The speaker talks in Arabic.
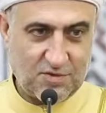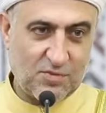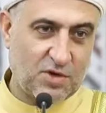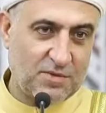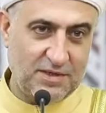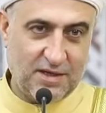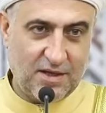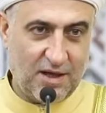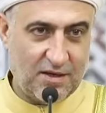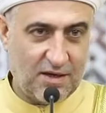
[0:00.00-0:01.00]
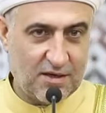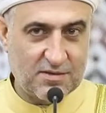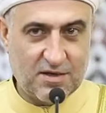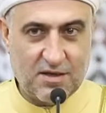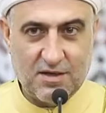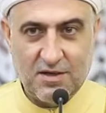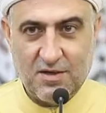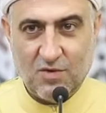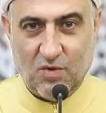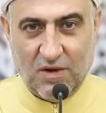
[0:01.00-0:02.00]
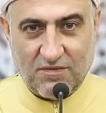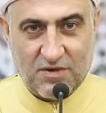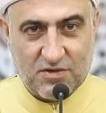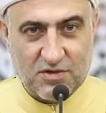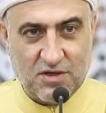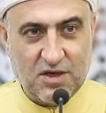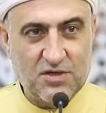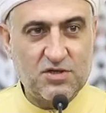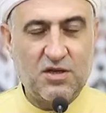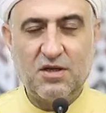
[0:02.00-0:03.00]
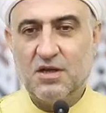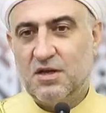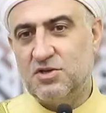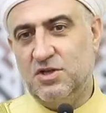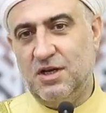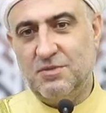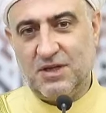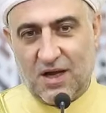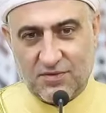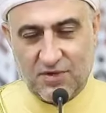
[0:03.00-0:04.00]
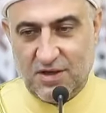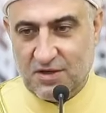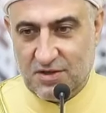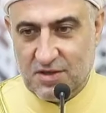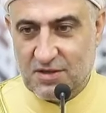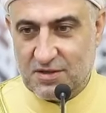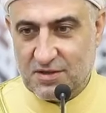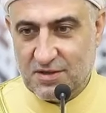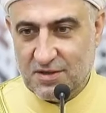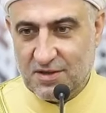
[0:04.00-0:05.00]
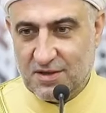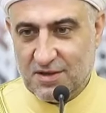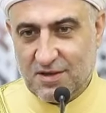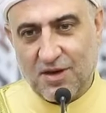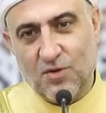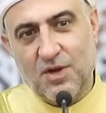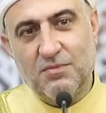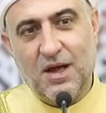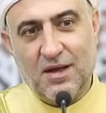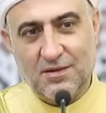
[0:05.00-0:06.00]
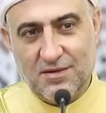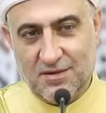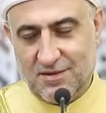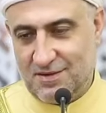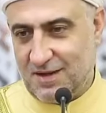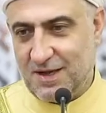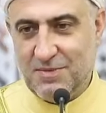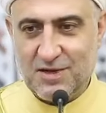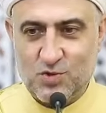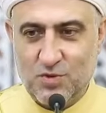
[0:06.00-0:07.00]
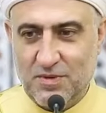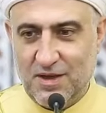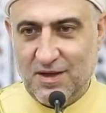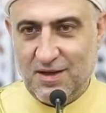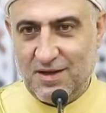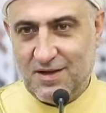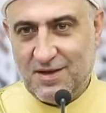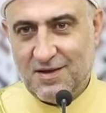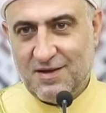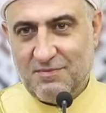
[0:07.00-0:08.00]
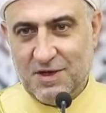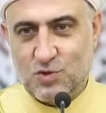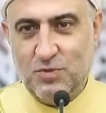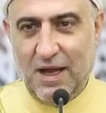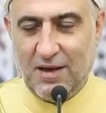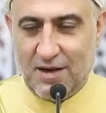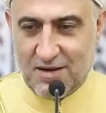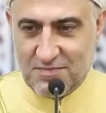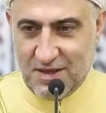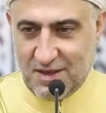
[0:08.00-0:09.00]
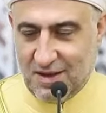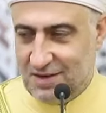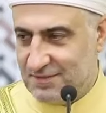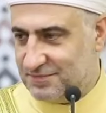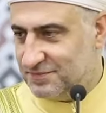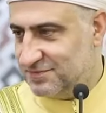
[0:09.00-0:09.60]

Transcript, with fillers: بكرة بدي أحكي عن الأقصى وعن فلسطين هي الشات ليش نحن متعاطفين كثير لأنه هي بلاد هي محسوبة محسوبة على الأنبياء